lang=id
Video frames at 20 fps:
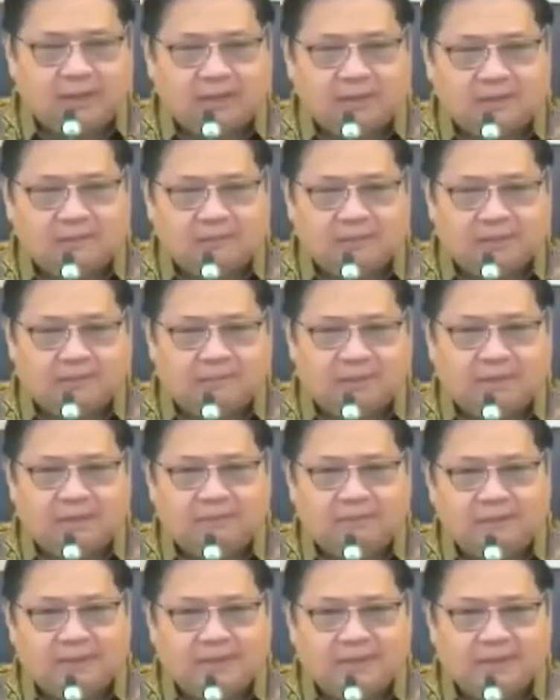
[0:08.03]
teman-teman
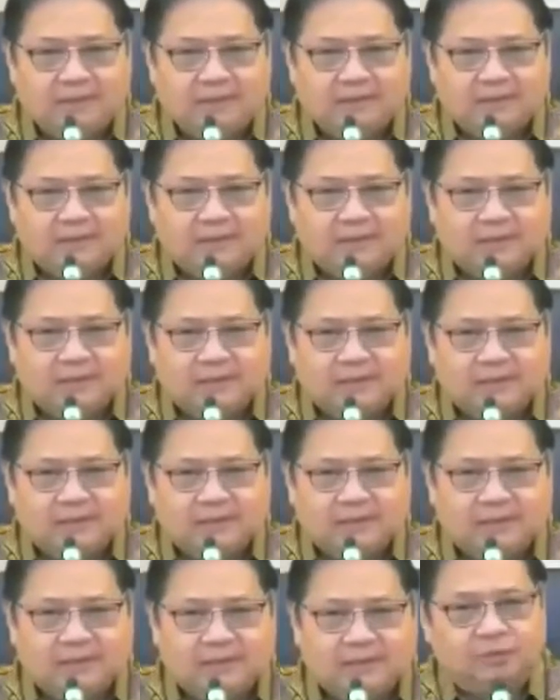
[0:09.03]
media cetak
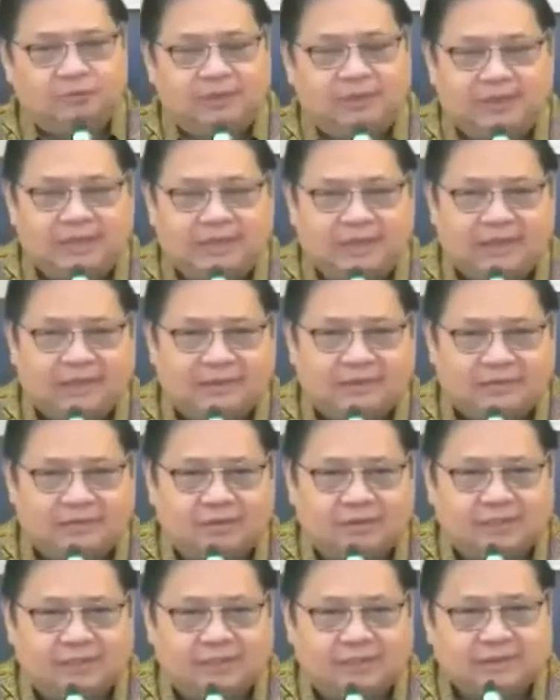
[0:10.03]
maupun media
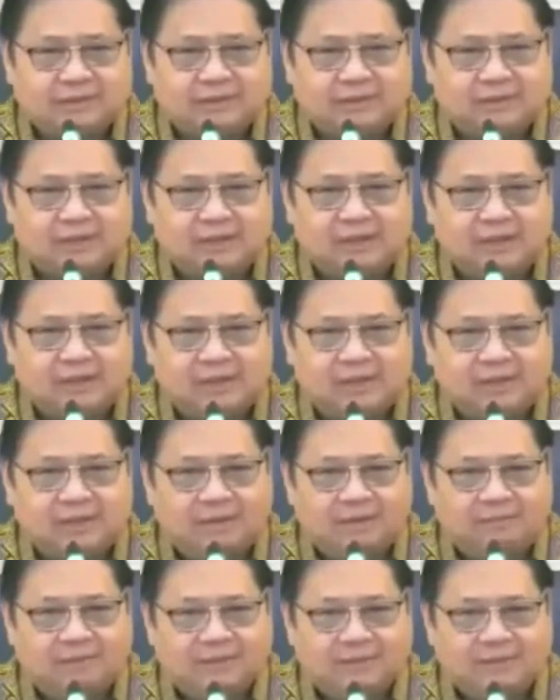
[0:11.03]
elektronik serta
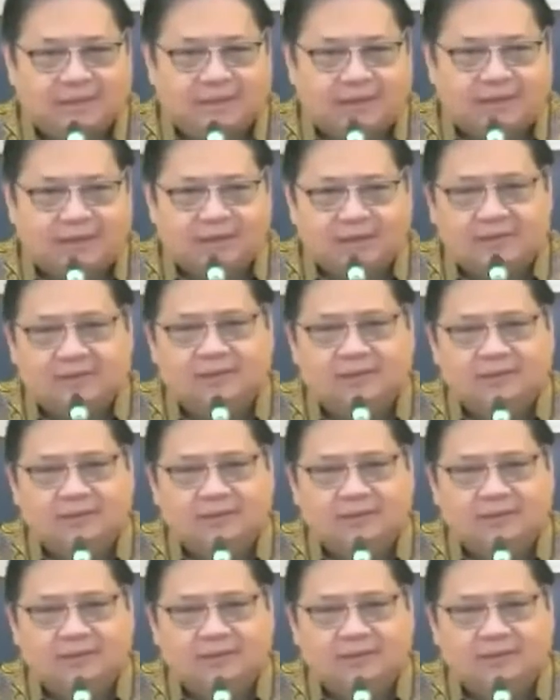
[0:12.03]
masyarakat